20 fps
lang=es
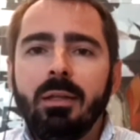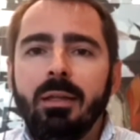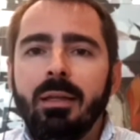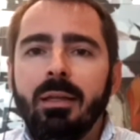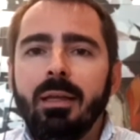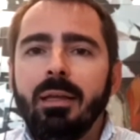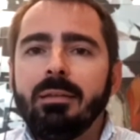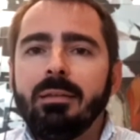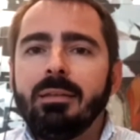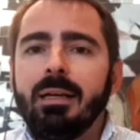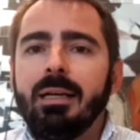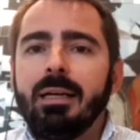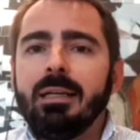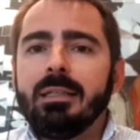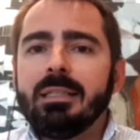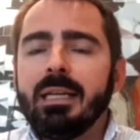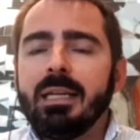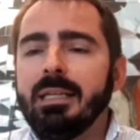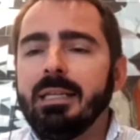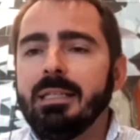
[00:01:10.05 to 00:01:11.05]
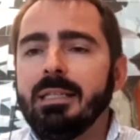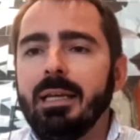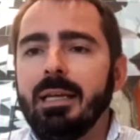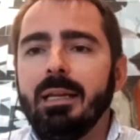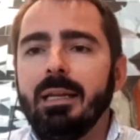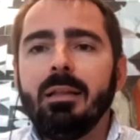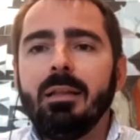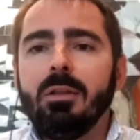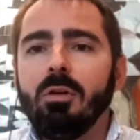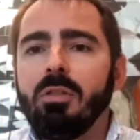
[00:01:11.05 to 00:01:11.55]
entre el 6 y
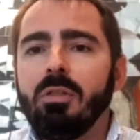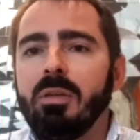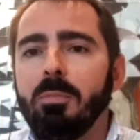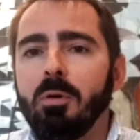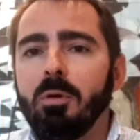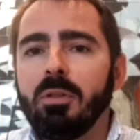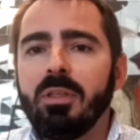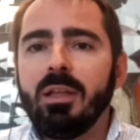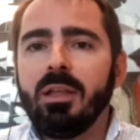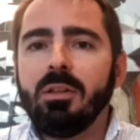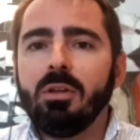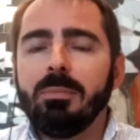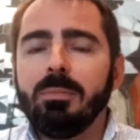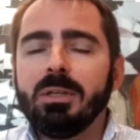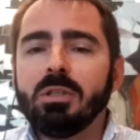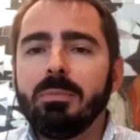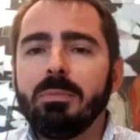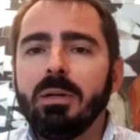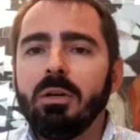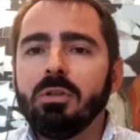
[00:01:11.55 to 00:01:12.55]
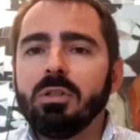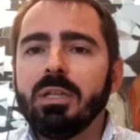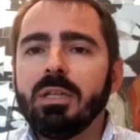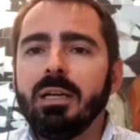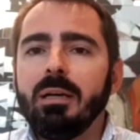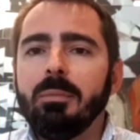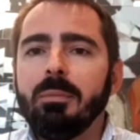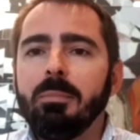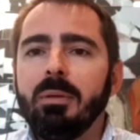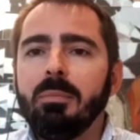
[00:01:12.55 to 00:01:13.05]
el 12% más o menos en
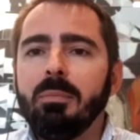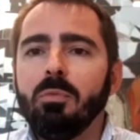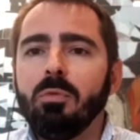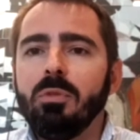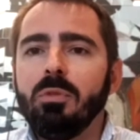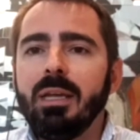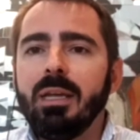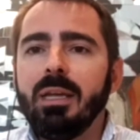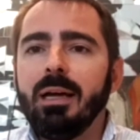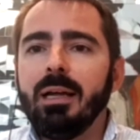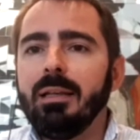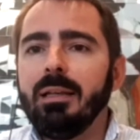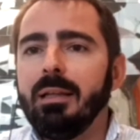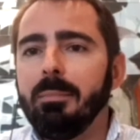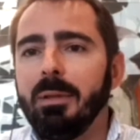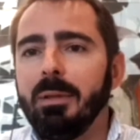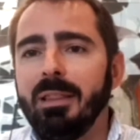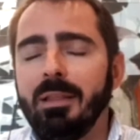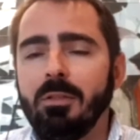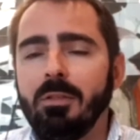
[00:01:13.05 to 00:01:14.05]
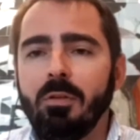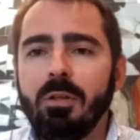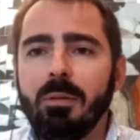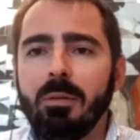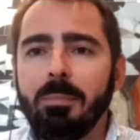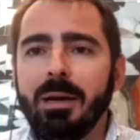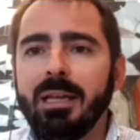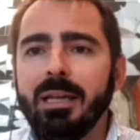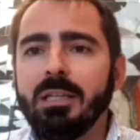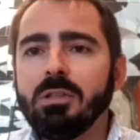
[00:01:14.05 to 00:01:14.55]
el PIB mundial, dependiendo del
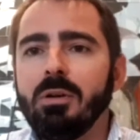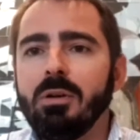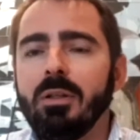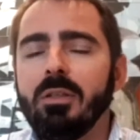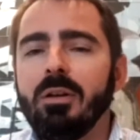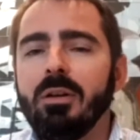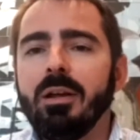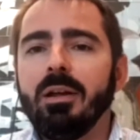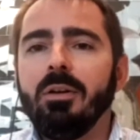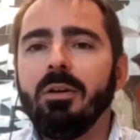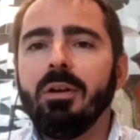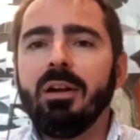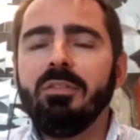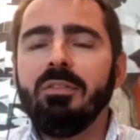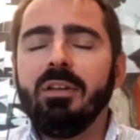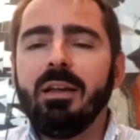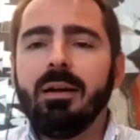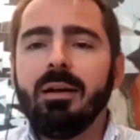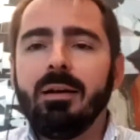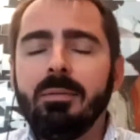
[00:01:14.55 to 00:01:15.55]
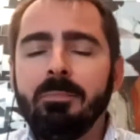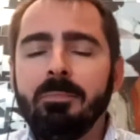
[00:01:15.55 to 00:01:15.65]
país o la zona geográfica.